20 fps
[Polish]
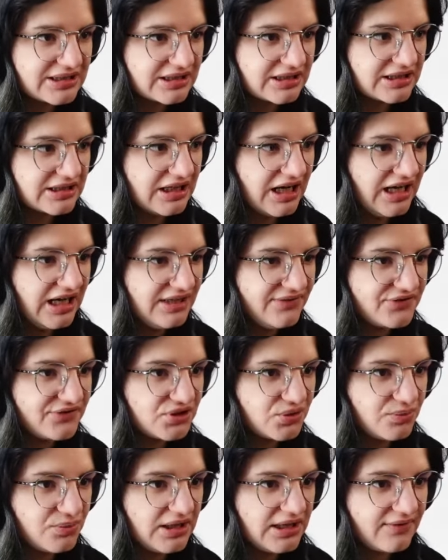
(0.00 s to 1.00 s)
e, ale w
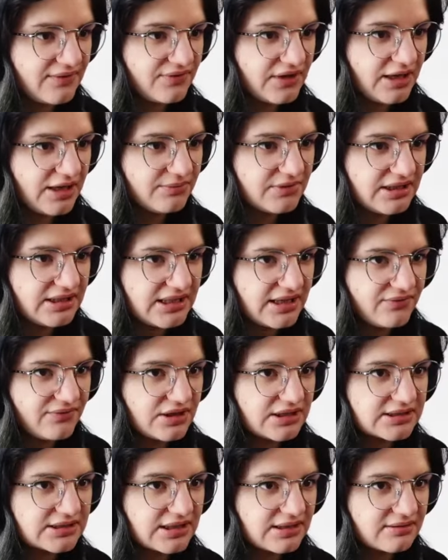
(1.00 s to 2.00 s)
sumie ja wiem, tej trawy
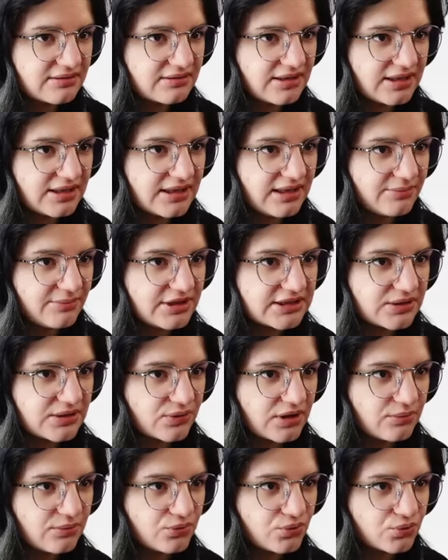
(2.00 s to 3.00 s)
jest jak, jak dla mnie
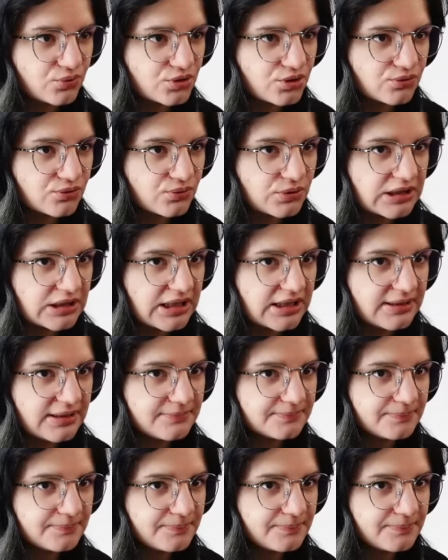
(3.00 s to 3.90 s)
całkiem dużo tutaj.